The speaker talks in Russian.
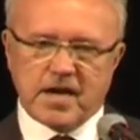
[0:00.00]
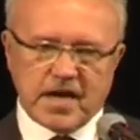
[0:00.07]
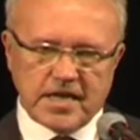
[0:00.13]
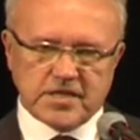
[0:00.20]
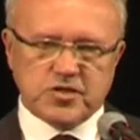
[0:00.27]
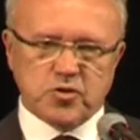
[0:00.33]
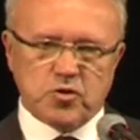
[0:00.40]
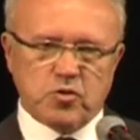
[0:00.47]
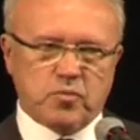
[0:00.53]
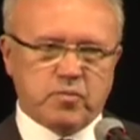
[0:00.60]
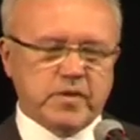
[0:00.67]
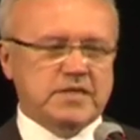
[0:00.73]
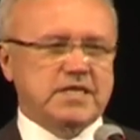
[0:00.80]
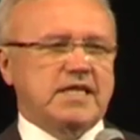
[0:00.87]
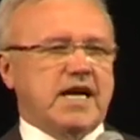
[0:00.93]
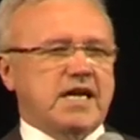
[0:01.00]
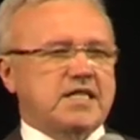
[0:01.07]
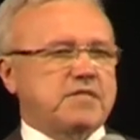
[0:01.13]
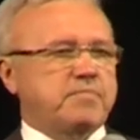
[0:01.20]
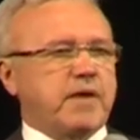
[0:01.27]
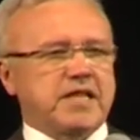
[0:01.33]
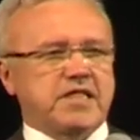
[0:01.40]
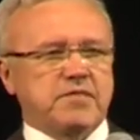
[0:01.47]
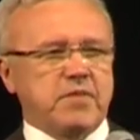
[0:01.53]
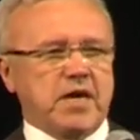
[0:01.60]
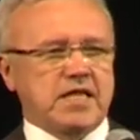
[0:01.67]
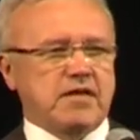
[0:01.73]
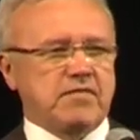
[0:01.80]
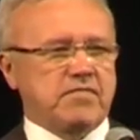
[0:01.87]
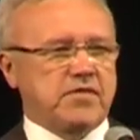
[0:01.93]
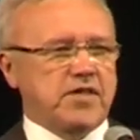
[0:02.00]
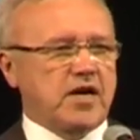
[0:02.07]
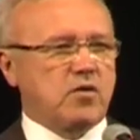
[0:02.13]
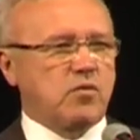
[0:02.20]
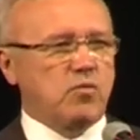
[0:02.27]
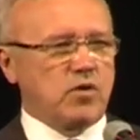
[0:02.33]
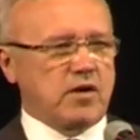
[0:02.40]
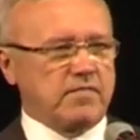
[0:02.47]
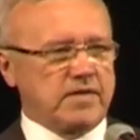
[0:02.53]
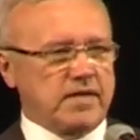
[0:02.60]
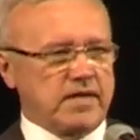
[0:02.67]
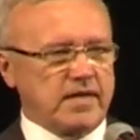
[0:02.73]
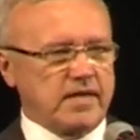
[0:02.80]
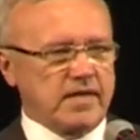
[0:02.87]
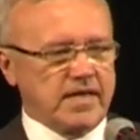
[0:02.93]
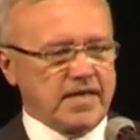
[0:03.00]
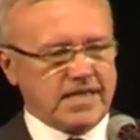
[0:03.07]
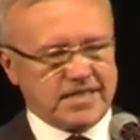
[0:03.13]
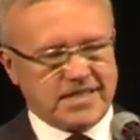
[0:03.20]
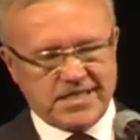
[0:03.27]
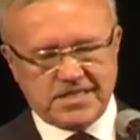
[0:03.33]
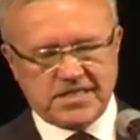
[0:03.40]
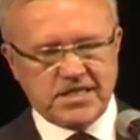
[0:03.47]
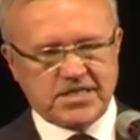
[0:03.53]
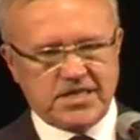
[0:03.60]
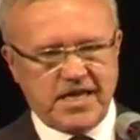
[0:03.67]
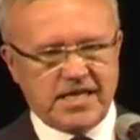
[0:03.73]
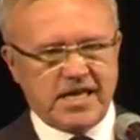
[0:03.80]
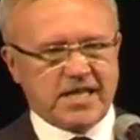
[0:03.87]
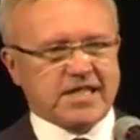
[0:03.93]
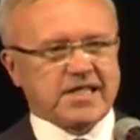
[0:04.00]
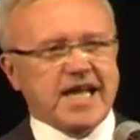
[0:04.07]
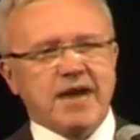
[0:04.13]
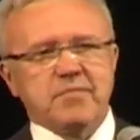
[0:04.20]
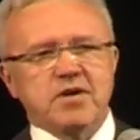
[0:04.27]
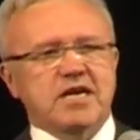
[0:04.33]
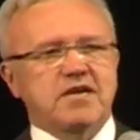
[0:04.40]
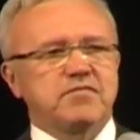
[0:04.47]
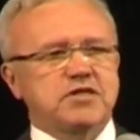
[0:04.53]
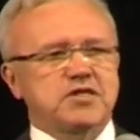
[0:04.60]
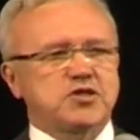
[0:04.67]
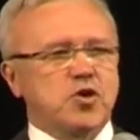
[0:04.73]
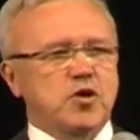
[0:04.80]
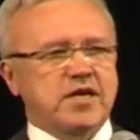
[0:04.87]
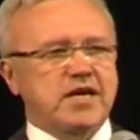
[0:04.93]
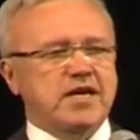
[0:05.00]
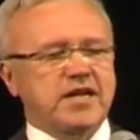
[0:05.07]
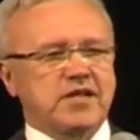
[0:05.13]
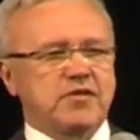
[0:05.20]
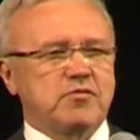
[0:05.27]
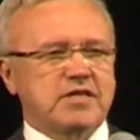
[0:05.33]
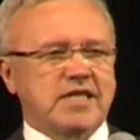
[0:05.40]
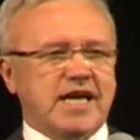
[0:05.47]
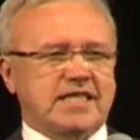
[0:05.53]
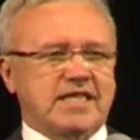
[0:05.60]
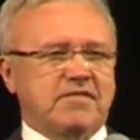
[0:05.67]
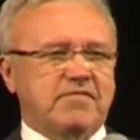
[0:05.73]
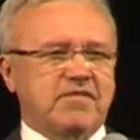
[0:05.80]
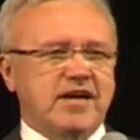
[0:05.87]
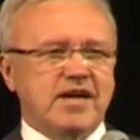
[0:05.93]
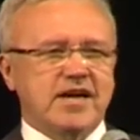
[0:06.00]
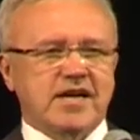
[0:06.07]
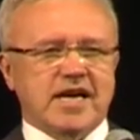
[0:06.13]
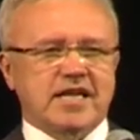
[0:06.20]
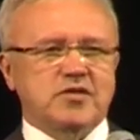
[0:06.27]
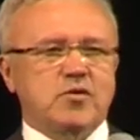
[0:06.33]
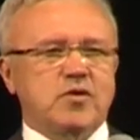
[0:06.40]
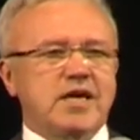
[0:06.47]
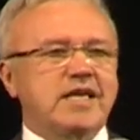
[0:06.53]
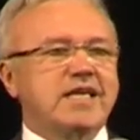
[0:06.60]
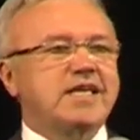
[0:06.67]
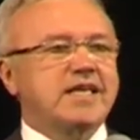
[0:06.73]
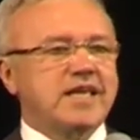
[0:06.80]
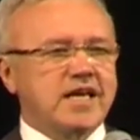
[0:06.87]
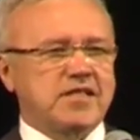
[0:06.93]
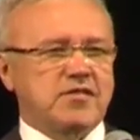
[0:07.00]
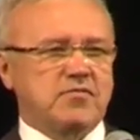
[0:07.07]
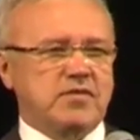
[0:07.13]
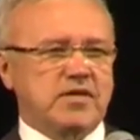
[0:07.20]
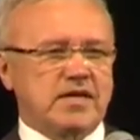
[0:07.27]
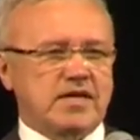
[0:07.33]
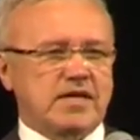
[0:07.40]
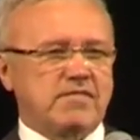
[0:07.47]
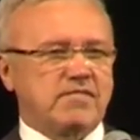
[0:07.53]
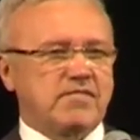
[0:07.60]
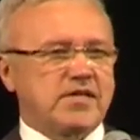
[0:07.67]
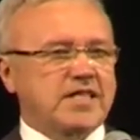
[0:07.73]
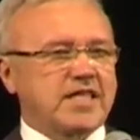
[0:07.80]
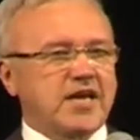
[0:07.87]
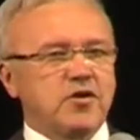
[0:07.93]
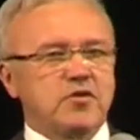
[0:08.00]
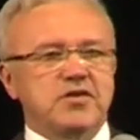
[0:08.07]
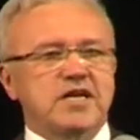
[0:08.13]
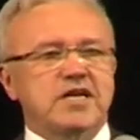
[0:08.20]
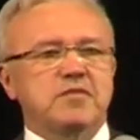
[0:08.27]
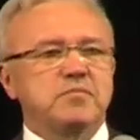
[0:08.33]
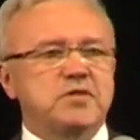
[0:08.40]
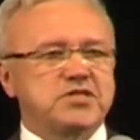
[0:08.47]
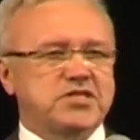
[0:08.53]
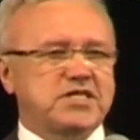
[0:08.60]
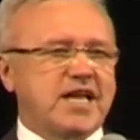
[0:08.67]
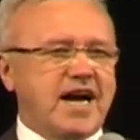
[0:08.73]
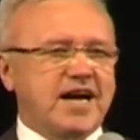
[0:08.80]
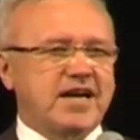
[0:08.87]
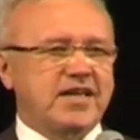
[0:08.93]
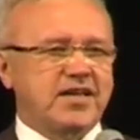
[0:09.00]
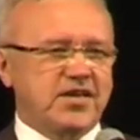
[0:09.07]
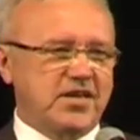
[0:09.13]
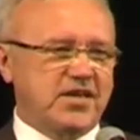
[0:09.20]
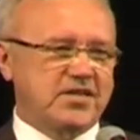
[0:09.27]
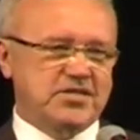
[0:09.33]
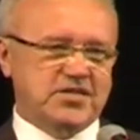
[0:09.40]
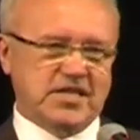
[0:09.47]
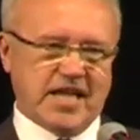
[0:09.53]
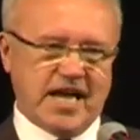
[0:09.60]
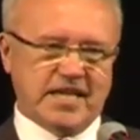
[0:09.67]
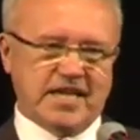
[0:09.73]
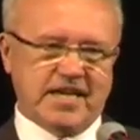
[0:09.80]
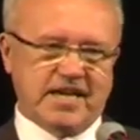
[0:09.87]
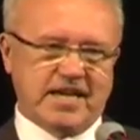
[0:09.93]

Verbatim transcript: Хочу пожелать спортсменам всех уровней достижения самых высоких результатов, которые есть у них в затаенных мечтах и желаниях.